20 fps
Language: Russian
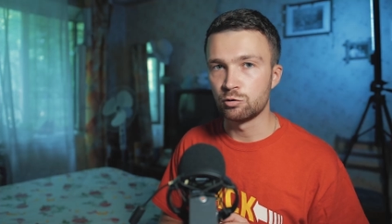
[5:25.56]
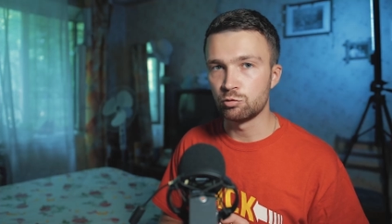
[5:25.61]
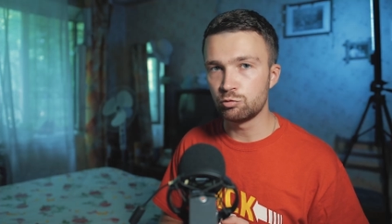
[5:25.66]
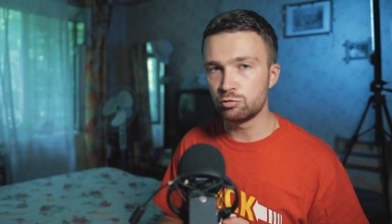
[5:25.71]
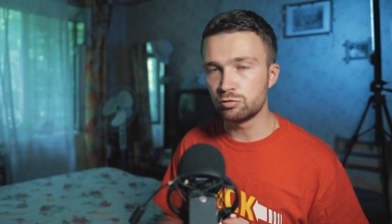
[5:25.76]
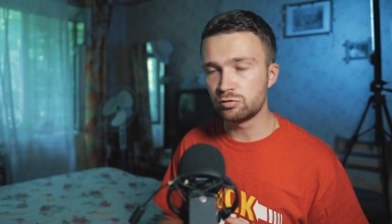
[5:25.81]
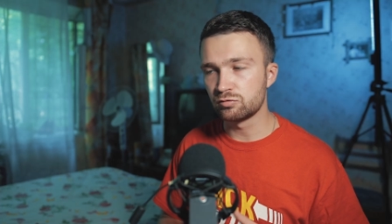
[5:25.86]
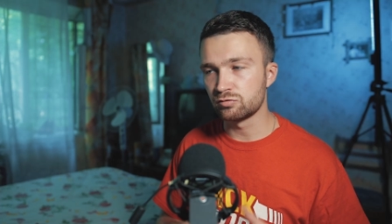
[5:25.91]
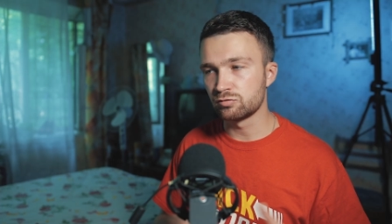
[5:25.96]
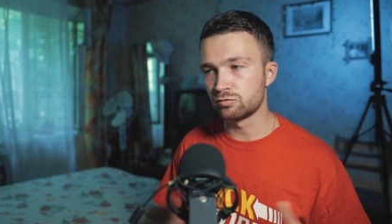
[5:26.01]
Но ну
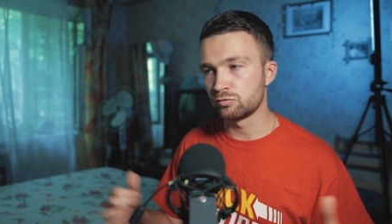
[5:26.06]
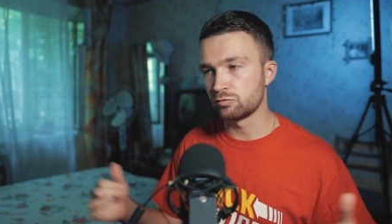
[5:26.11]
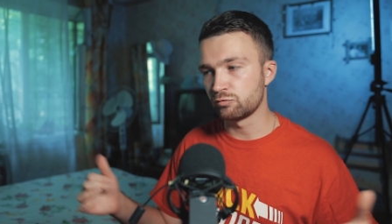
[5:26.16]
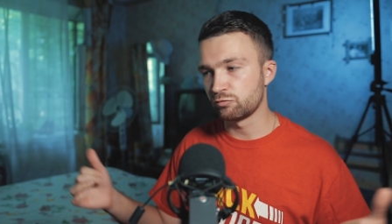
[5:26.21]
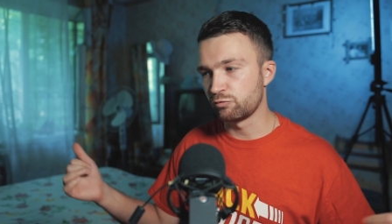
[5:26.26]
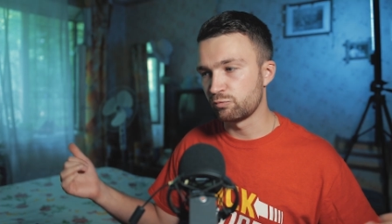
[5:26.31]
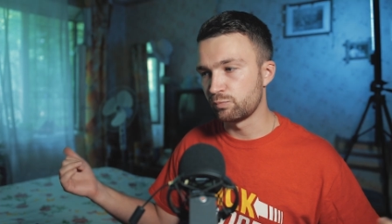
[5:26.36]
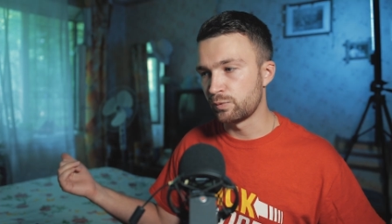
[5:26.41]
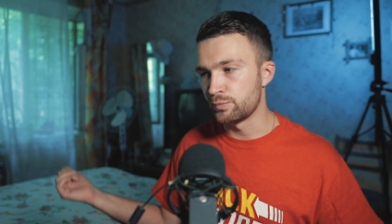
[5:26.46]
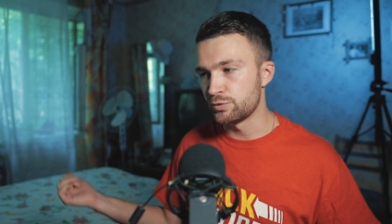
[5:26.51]
вот э,
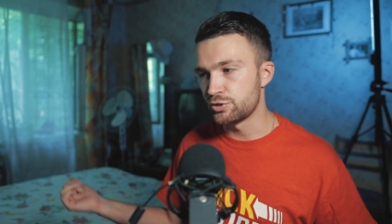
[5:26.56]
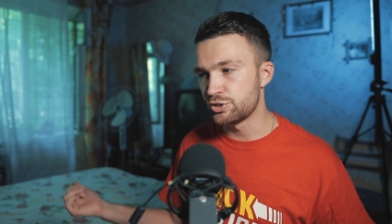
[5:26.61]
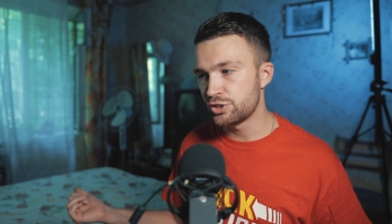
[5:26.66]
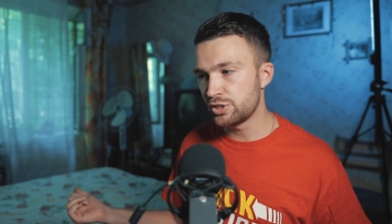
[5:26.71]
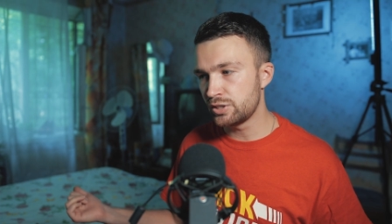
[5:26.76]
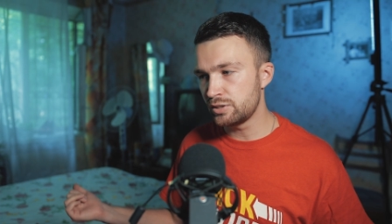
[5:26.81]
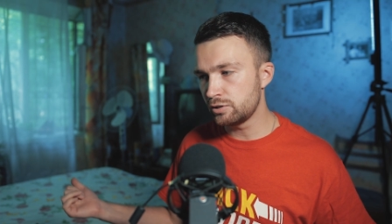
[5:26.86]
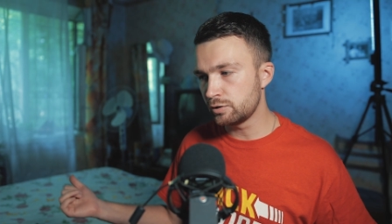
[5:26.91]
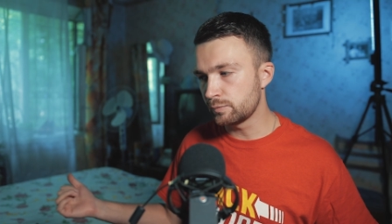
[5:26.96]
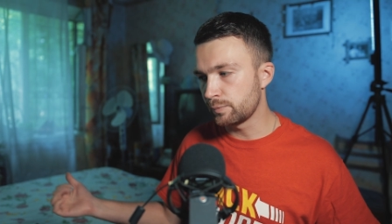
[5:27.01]
в
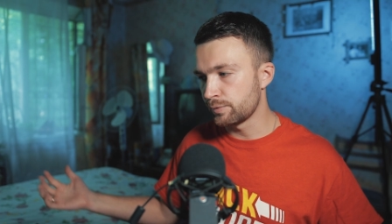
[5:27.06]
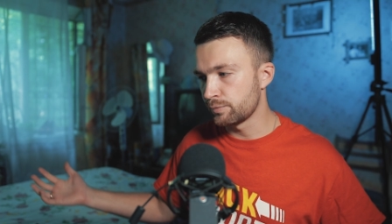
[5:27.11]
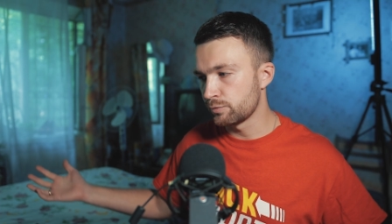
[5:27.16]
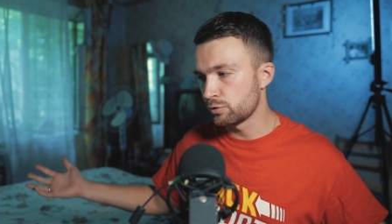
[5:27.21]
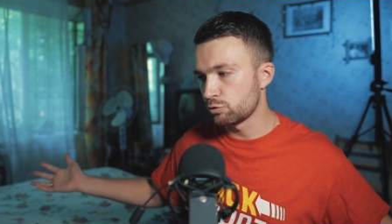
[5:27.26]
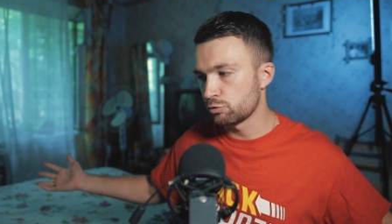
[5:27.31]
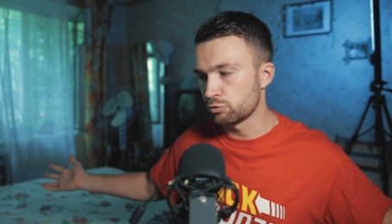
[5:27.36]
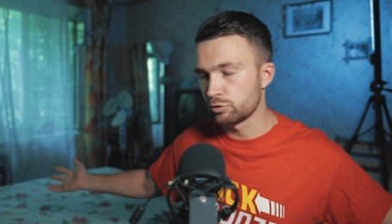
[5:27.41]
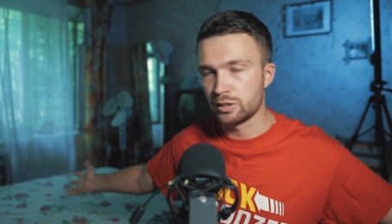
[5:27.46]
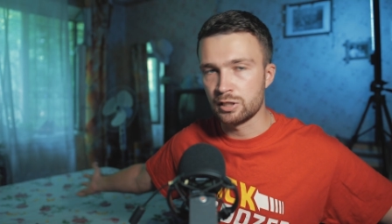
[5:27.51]
помещении, к
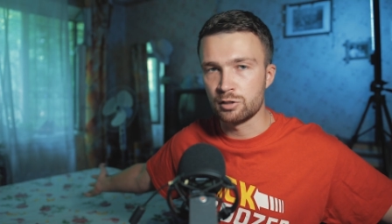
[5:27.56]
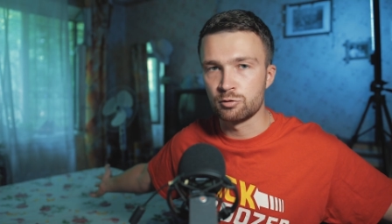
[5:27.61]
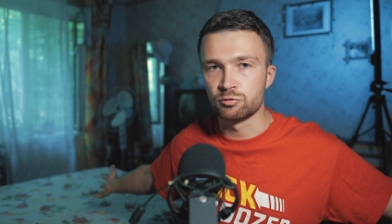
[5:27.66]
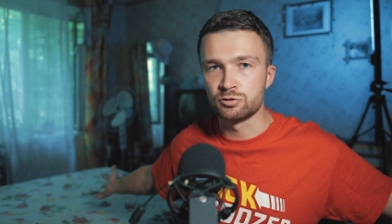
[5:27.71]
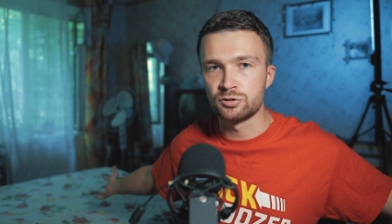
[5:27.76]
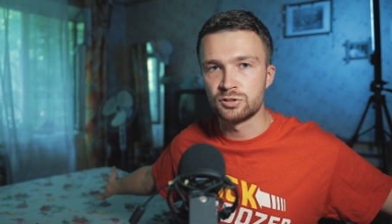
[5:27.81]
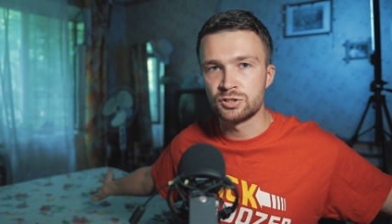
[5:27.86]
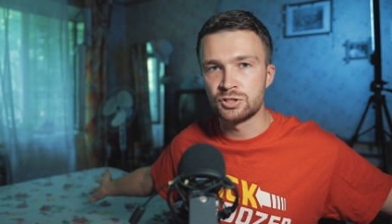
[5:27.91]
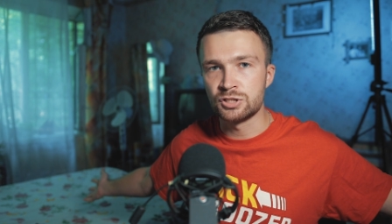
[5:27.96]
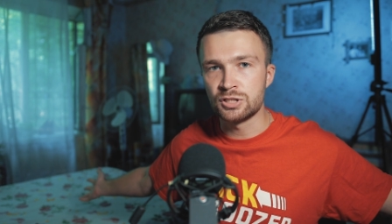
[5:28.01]
примеру, вот как
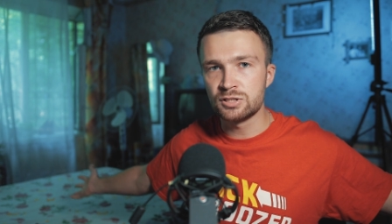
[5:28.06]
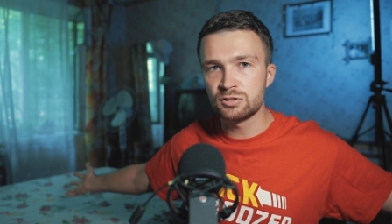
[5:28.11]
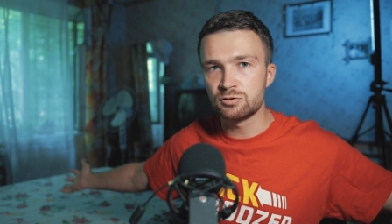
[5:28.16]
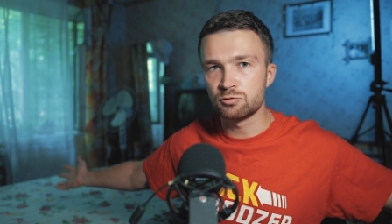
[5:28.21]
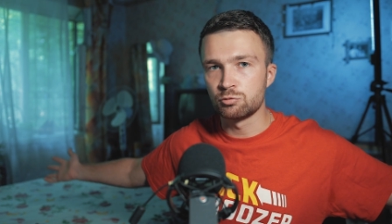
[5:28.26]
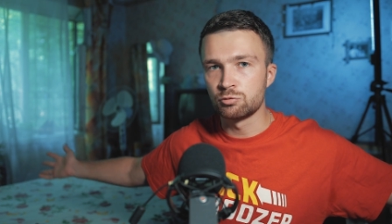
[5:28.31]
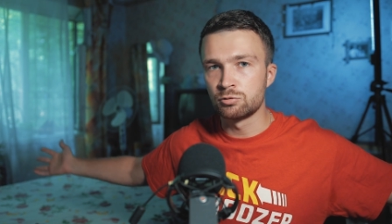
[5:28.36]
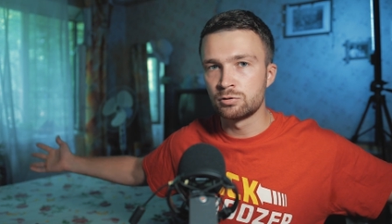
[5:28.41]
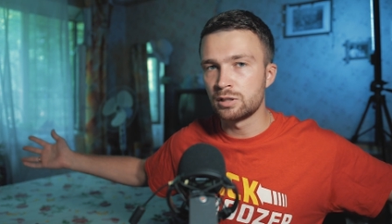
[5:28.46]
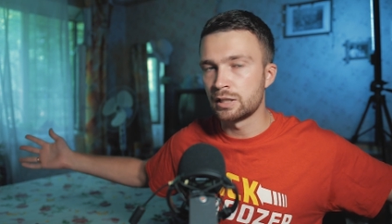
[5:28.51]
вот сейчас,
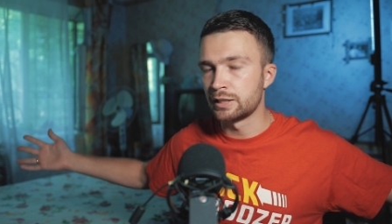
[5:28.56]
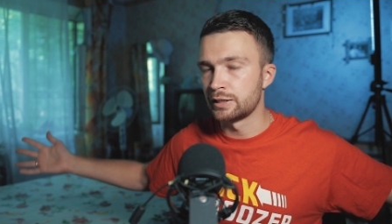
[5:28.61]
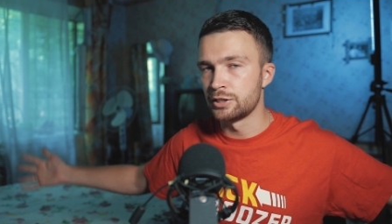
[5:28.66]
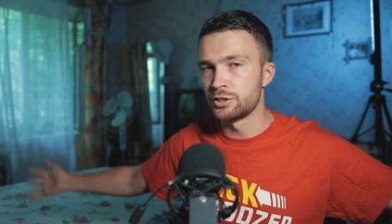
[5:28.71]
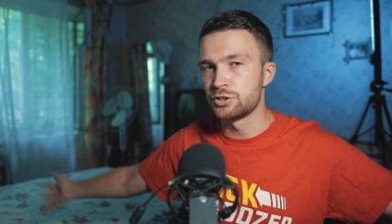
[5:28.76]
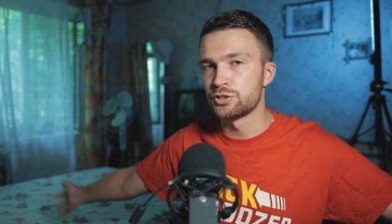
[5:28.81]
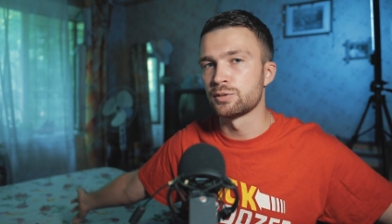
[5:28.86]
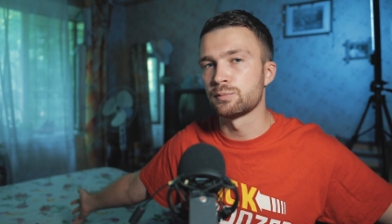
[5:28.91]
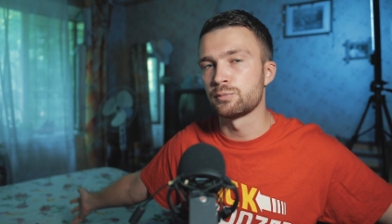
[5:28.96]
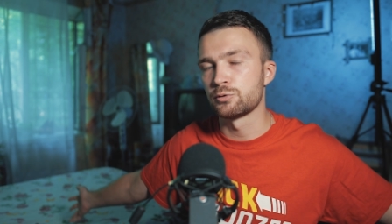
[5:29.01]
он
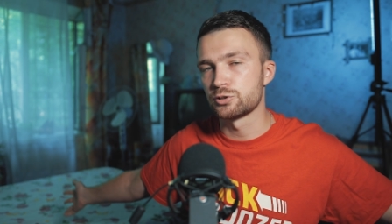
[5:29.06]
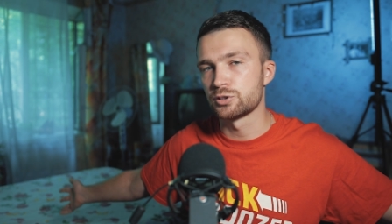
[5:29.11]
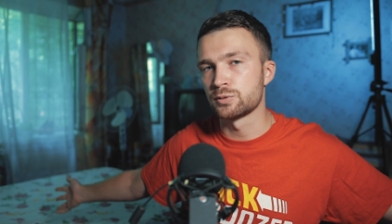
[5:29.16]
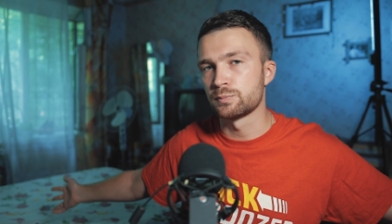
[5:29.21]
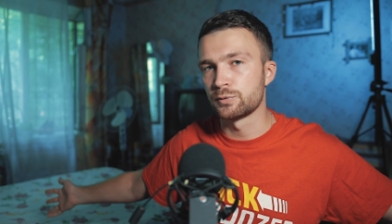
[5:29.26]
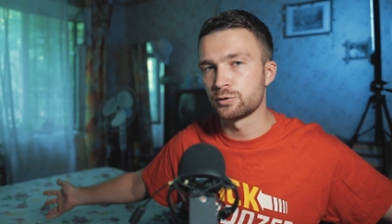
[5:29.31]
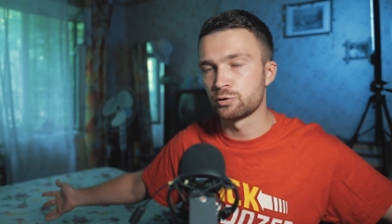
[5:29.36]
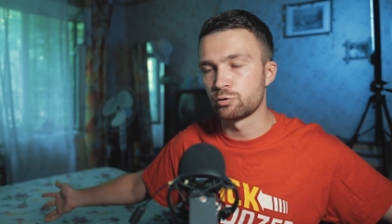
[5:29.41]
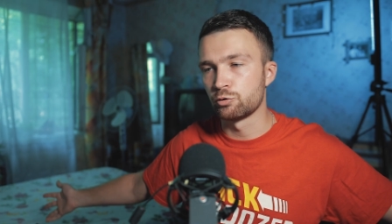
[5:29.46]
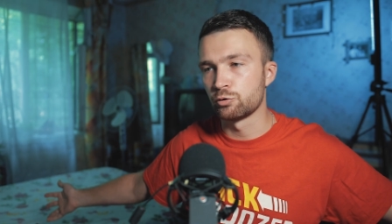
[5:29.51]
отлично просто
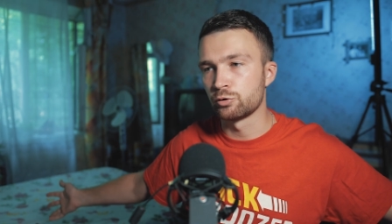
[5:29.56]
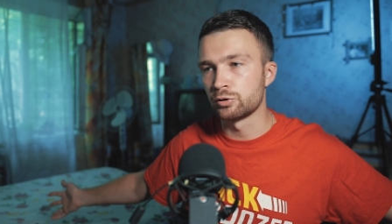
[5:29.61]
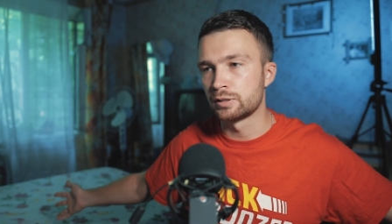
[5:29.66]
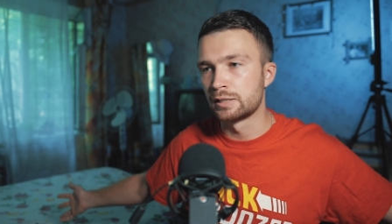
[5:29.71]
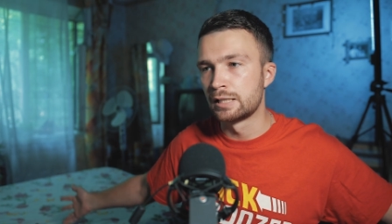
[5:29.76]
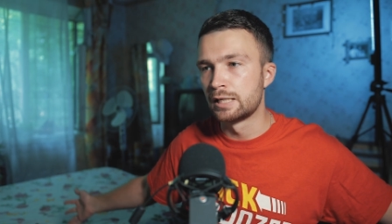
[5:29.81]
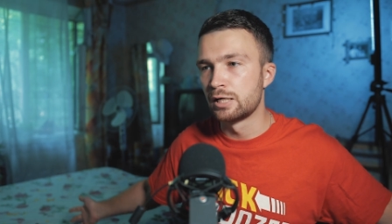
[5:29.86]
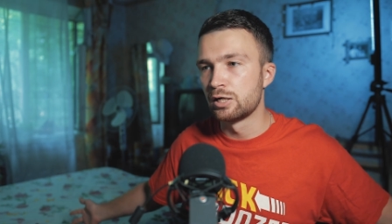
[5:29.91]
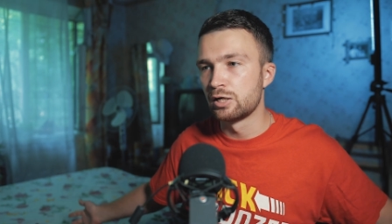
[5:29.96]
подходит.